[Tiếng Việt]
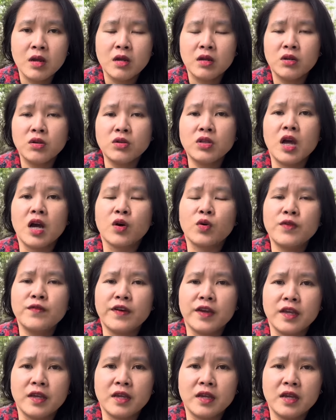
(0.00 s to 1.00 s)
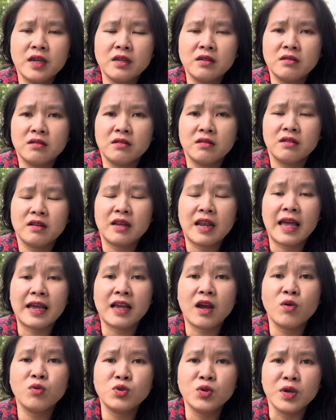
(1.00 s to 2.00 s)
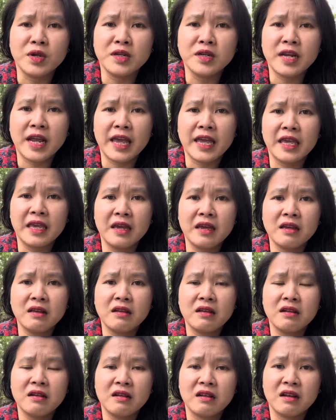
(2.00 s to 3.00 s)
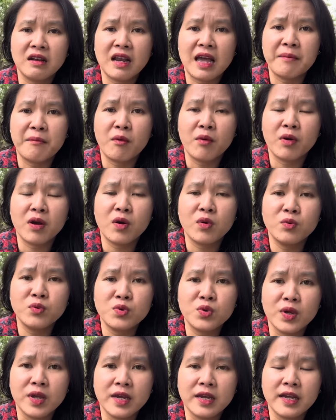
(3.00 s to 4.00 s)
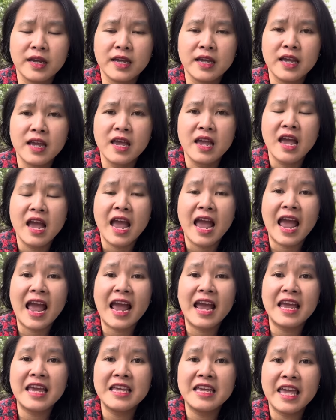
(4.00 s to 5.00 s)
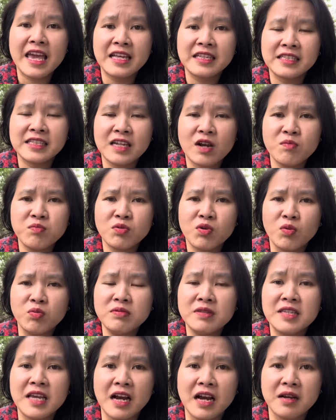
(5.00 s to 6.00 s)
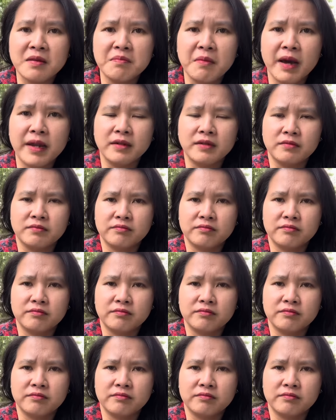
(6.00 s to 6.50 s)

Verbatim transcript: nói thật quý vị á là câu chuyện này á là một câu chuyện ai nghe xong cũng giật mình